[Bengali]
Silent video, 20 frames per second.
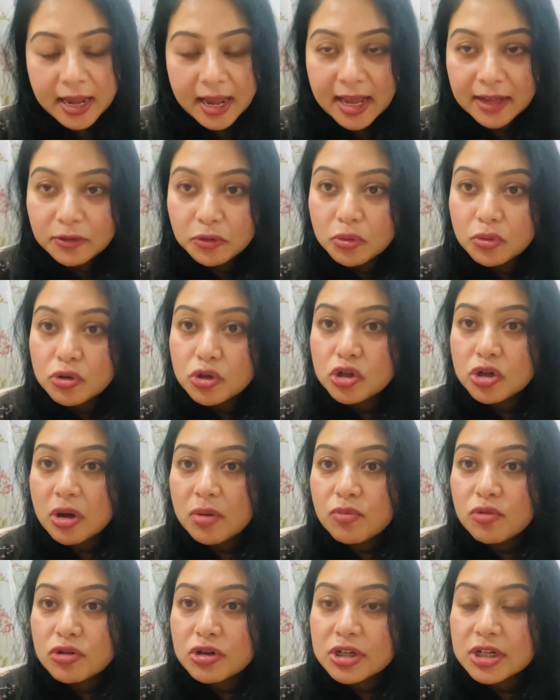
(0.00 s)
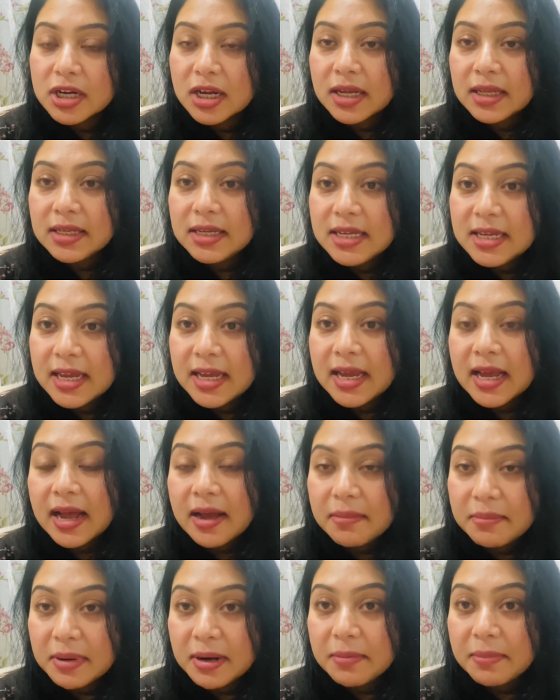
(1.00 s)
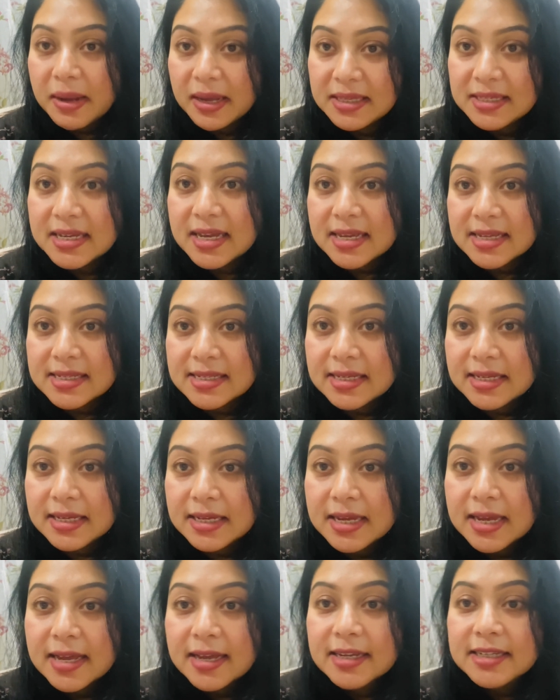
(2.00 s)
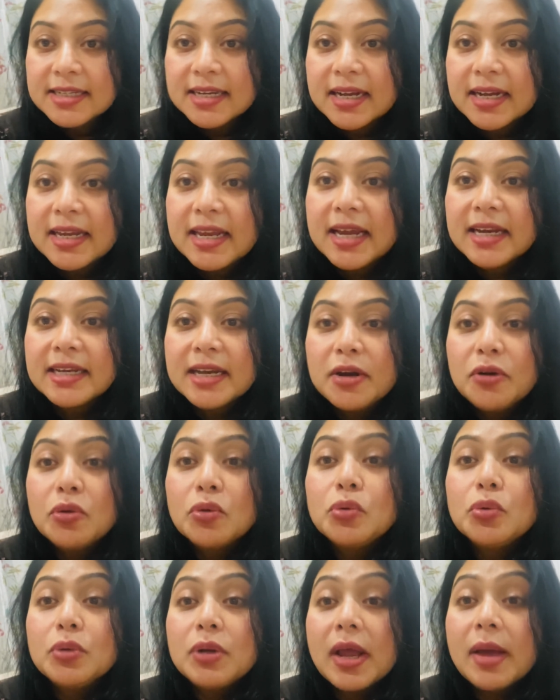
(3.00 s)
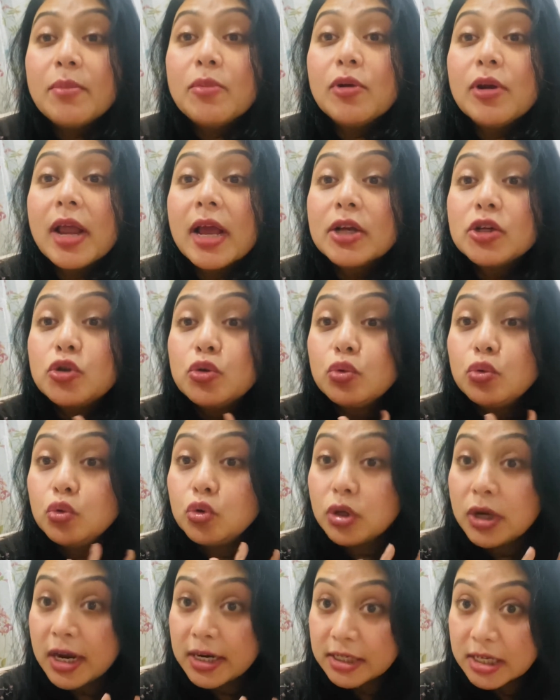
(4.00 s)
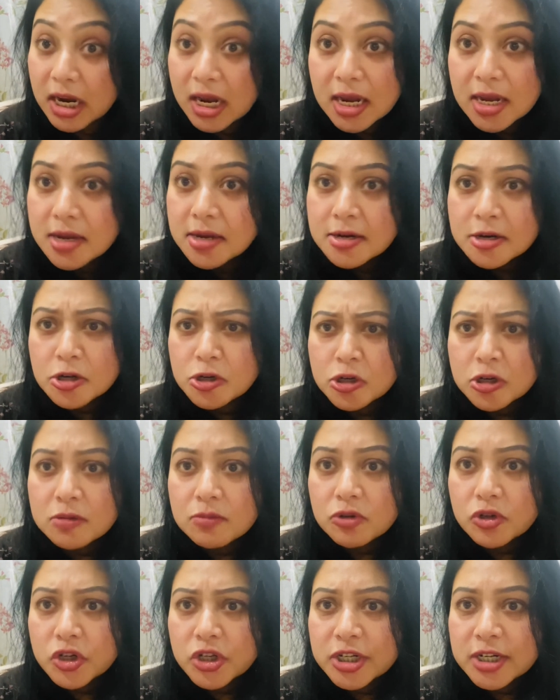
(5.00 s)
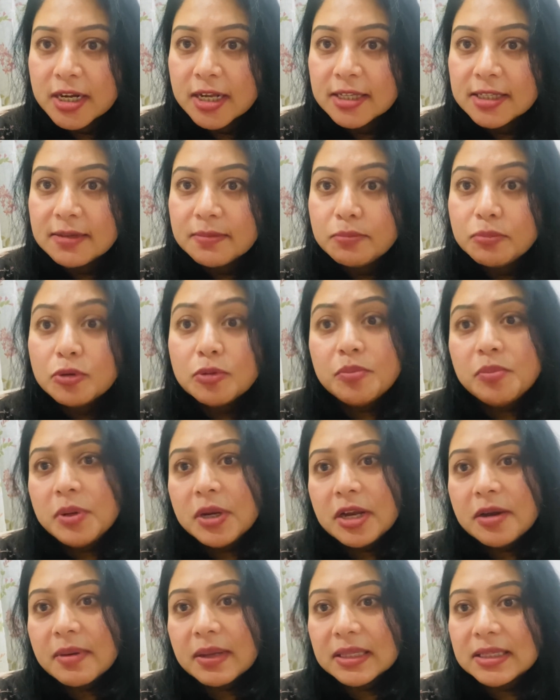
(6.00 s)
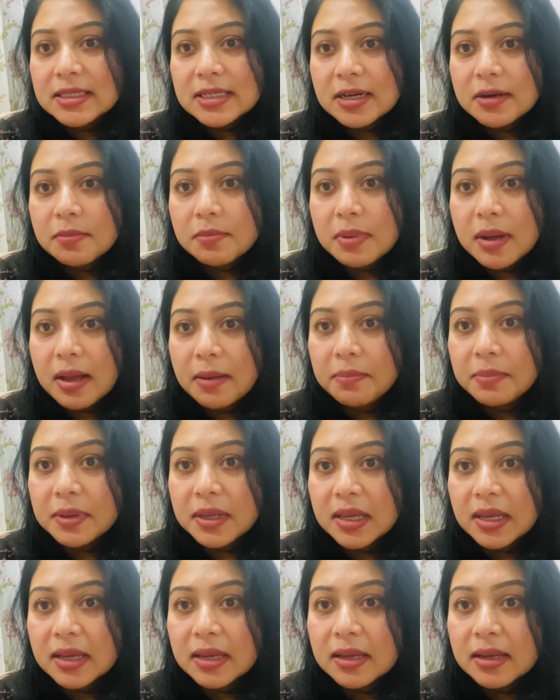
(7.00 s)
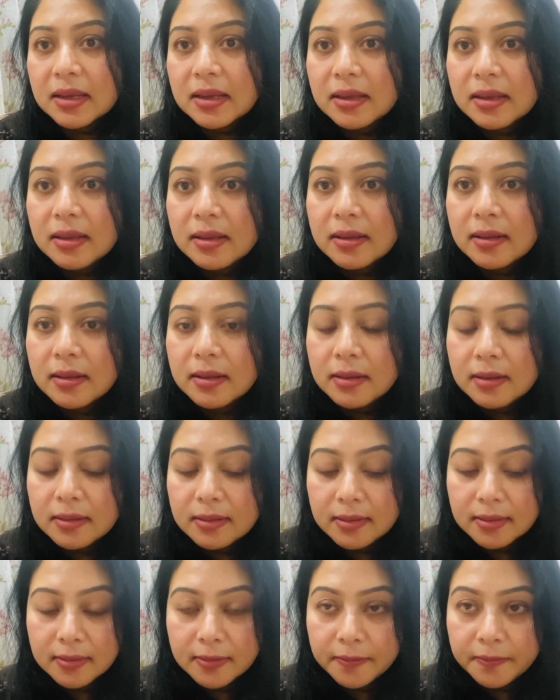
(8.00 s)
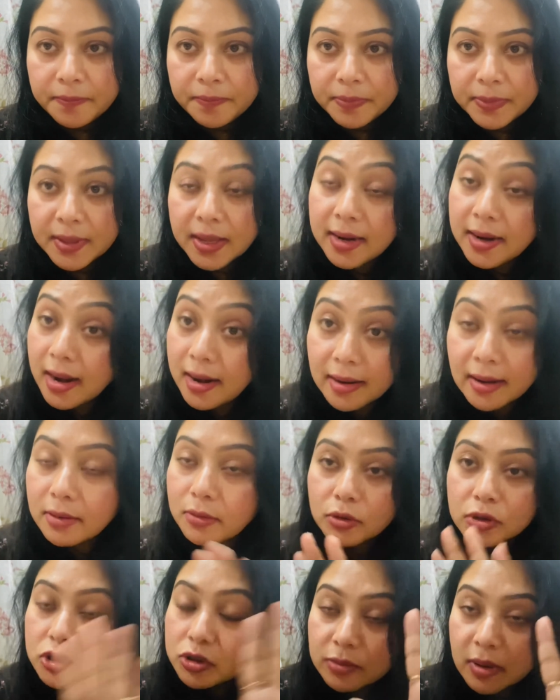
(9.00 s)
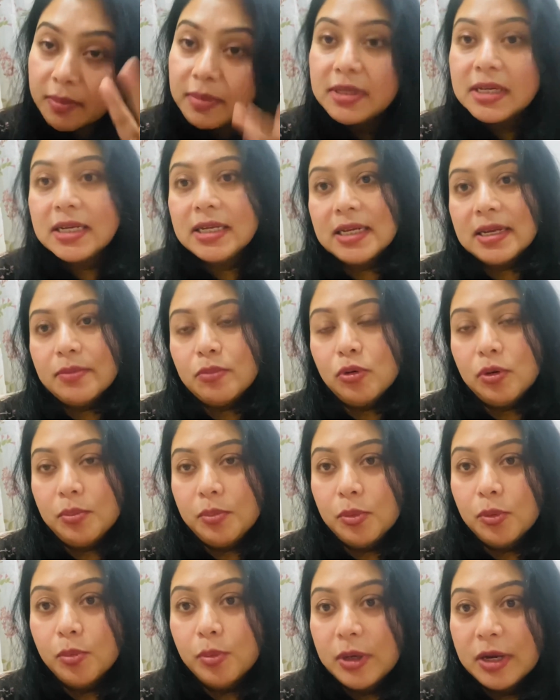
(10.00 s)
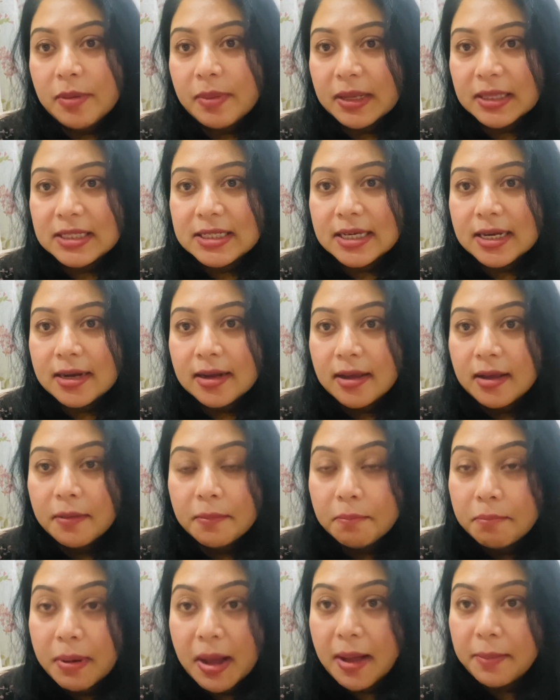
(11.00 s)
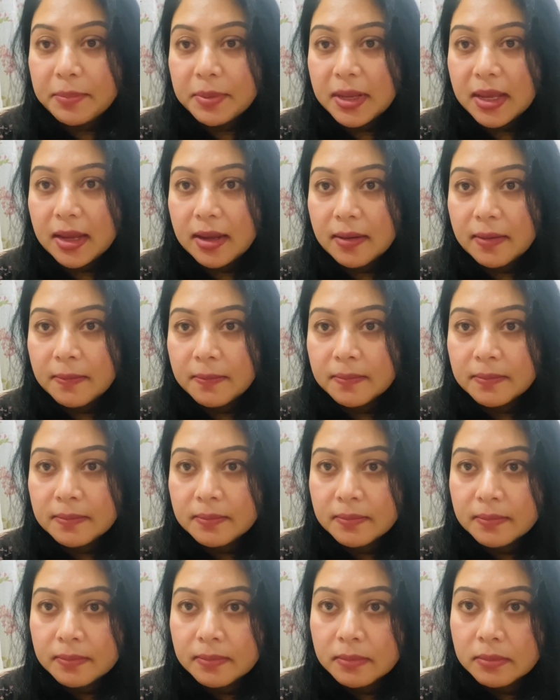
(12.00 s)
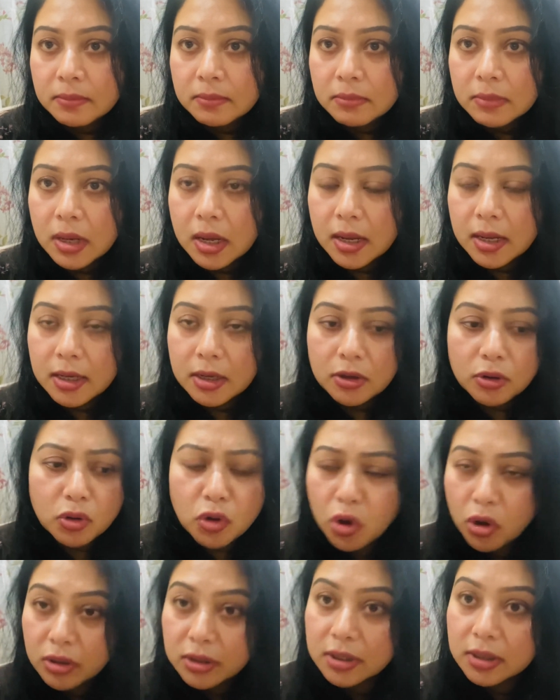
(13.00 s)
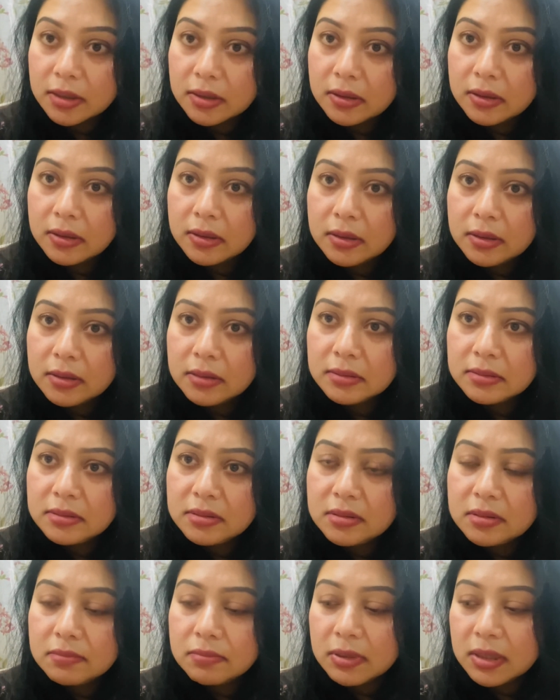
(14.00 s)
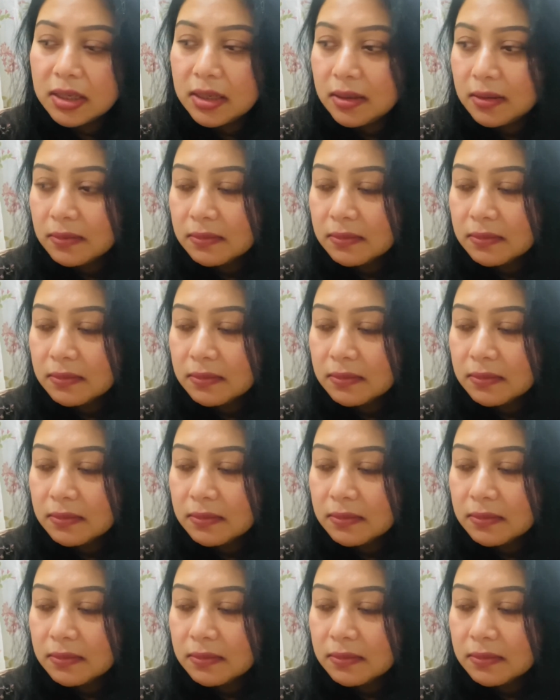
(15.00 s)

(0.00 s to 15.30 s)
এত সমস্যা নিয়ে আমরা বাইচা আছি সেখানে একটা নতুন এমন এক সুন্দর একটা সমস্যা যে বুবলির বাচ্চার বাপকে আর আল্লাহর কসম আমি জানি না বল বুবলির বাচ্চার বাপকে মাই গড মানে